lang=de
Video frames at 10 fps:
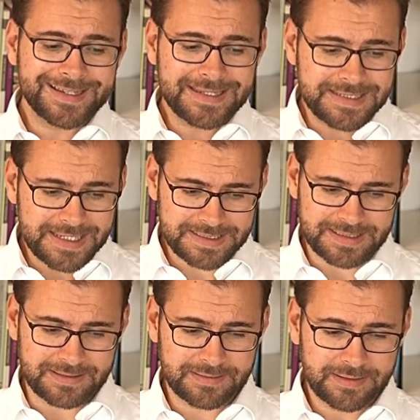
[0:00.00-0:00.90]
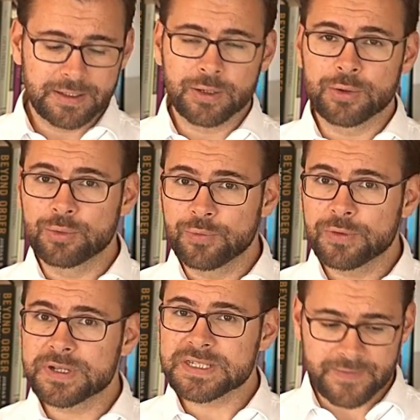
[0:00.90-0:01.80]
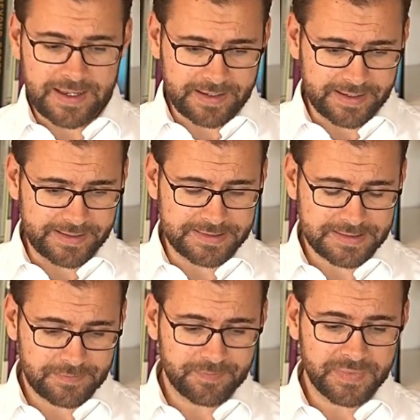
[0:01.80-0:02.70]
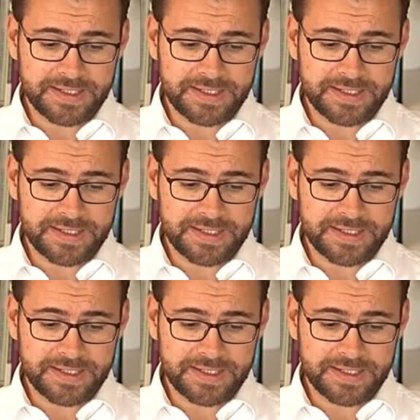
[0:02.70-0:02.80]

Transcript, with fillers: Gesetzen du für das wahre hältst.